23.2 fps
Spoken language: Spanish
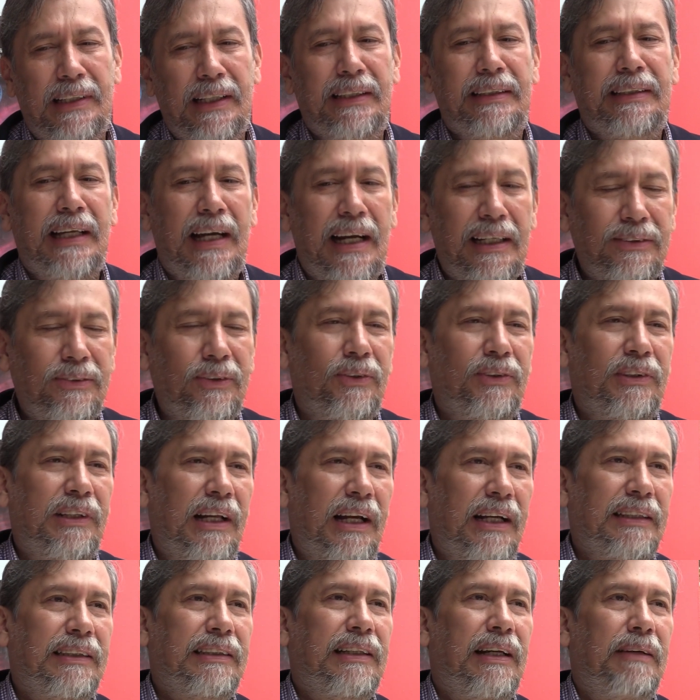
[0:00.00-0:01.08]
sentarnos
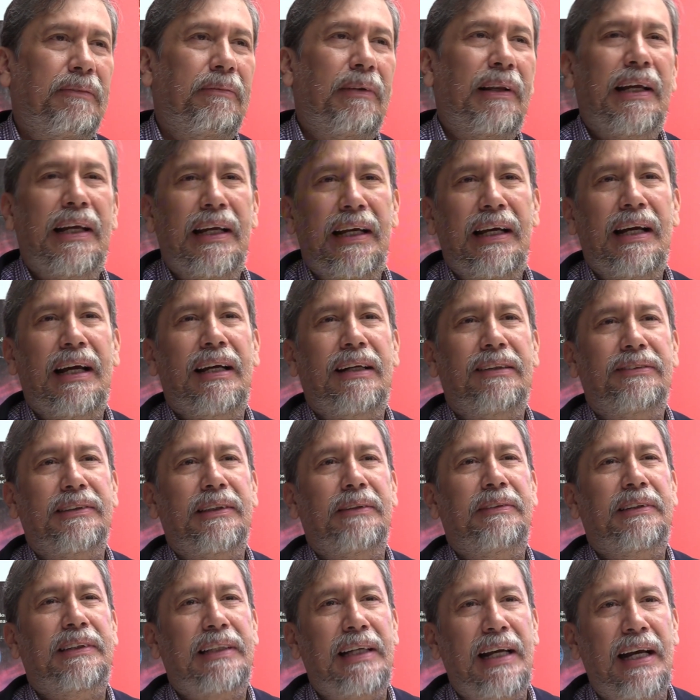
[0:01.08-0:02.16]
la asamblea,
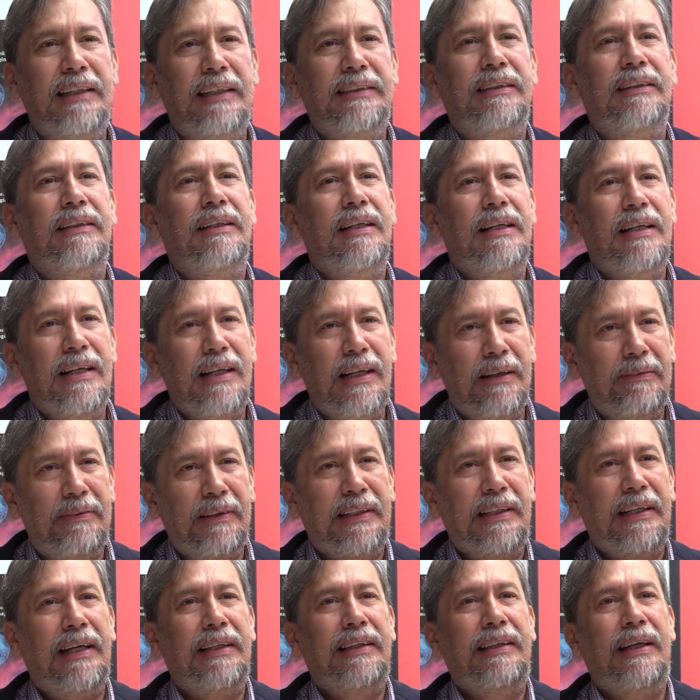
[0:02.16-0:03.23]
revisar
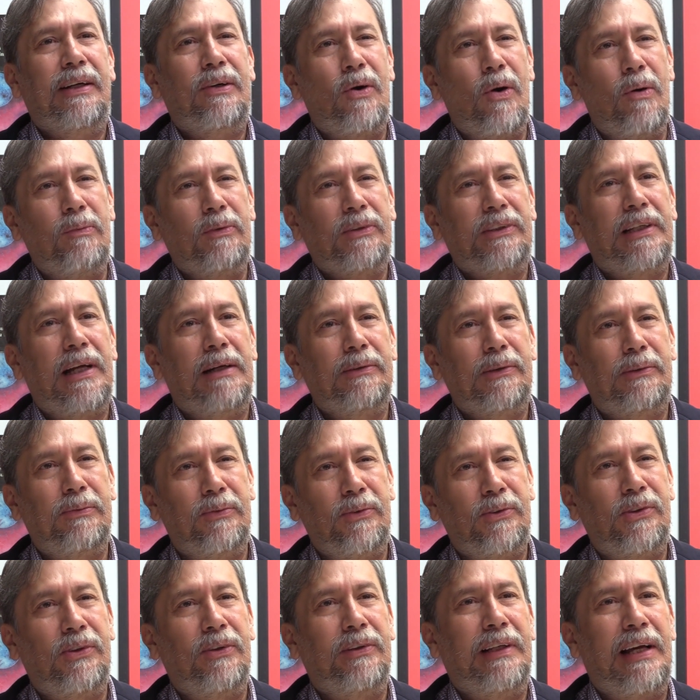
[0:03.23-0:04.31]
efectivamente cómo estamos
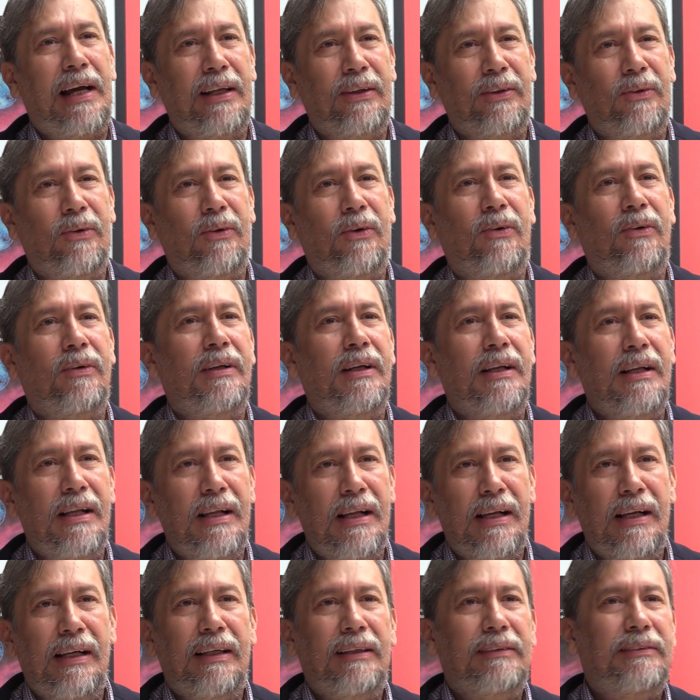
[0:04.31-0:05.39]
funcionando
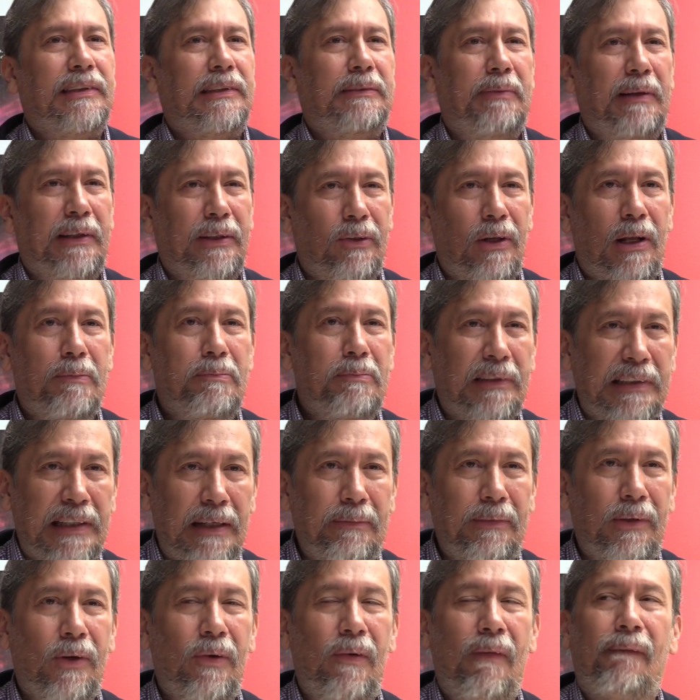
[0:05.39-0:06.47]
respecto al
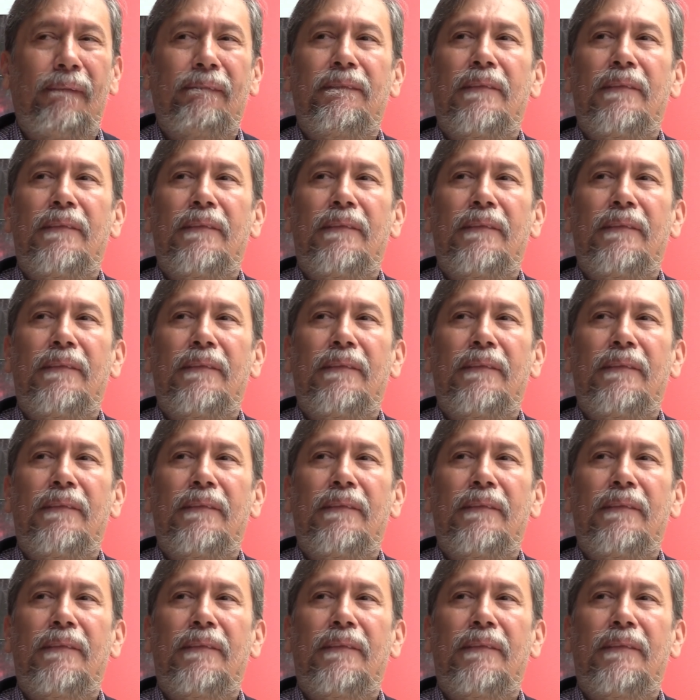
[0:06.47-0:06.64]
premio.